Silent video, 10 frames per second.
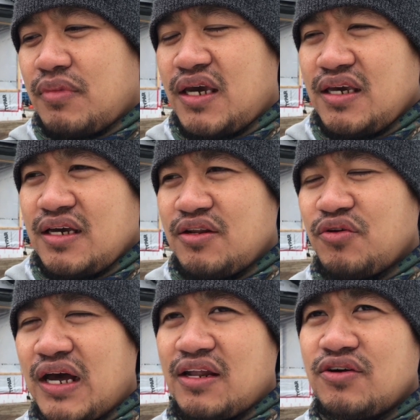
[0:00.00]
may
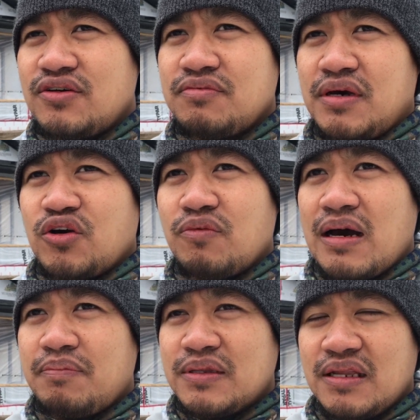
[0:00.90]
ano nga no, may
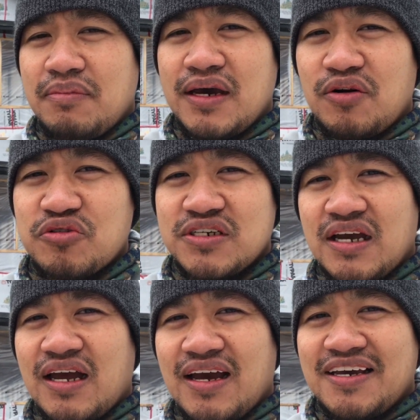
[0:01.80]
kumapit na
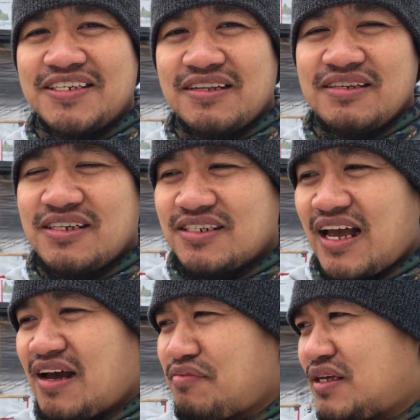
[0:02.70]
virus sa isa't isa
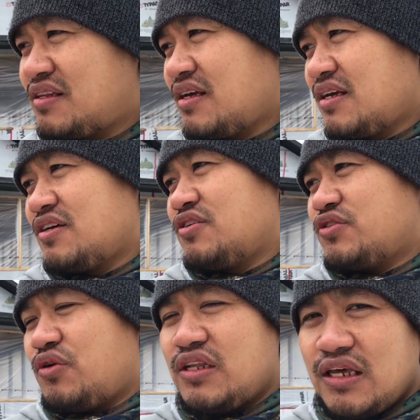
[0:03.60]
sa amin.
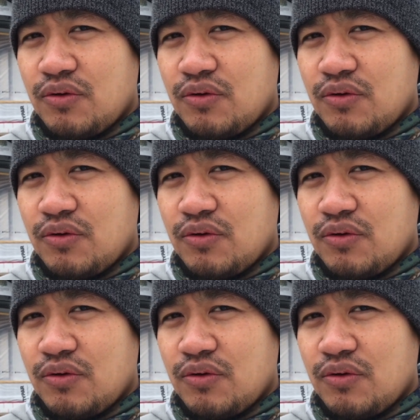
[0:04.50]
So